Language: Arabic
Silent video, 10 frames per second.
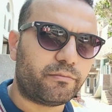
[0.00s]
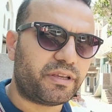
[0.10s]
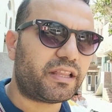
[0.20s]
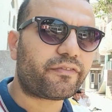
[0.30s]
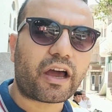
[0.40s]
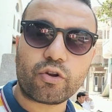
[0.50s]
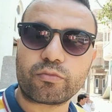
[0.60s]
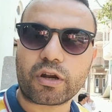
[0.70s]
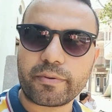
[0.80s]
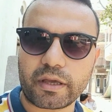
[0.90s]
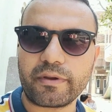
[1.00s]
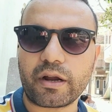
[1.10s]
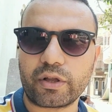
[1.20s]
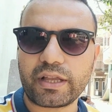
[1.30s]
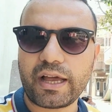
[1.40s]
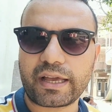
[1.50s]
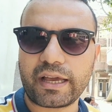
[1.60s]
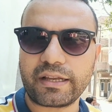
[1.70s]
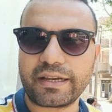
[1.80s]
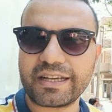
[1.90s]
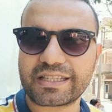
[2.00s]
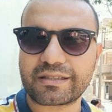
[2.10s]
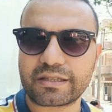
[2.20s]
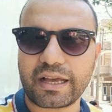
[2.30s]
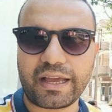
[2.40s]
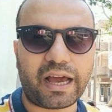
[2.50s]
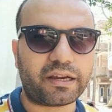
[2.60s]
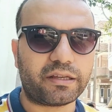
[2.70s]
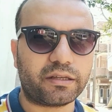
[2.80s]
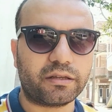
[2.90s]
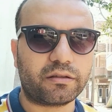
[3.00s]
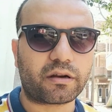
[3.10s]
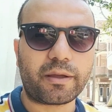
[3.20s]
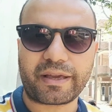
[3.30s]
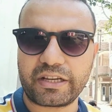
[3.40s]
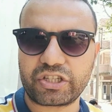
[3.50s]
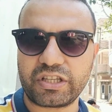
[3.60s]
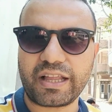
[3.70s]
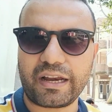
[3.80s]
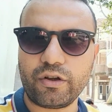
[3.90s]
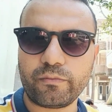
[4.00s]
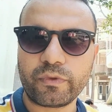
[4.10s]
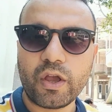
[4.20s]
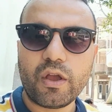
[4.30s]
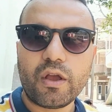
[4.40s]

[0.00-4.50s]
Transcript: بيدفع عليهم ضرائب كبيره وقتها كان الناس يعني الضرائب كانت شديده عليهم